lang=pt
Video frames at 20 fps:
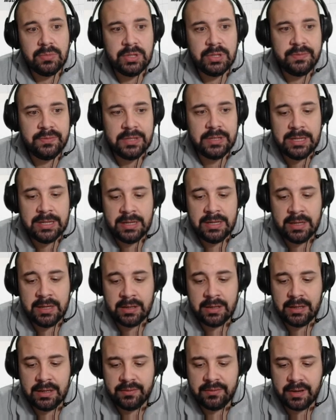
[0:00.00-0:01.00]
tive que
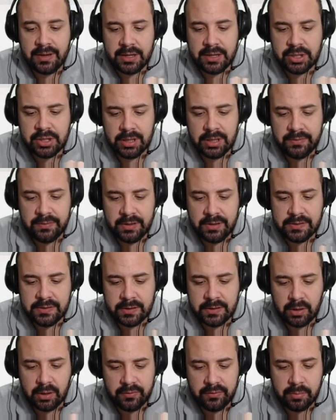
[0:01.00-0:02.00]
levar, acho que levei
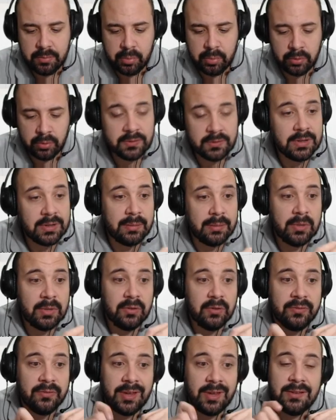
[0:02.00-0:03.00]
19 pontos na
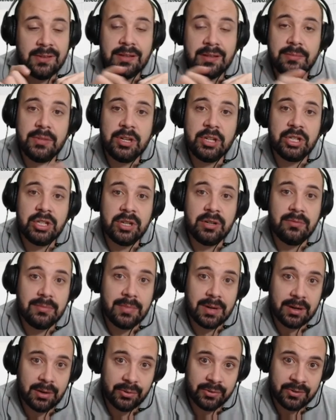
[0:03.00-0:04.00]
mão, fiquei sem mexer no
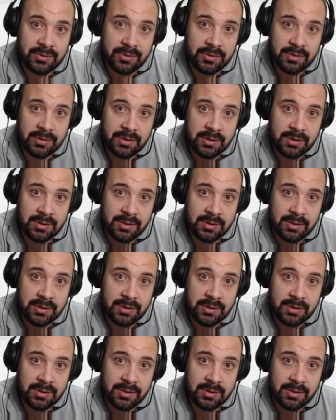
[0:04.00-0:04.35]
mouse.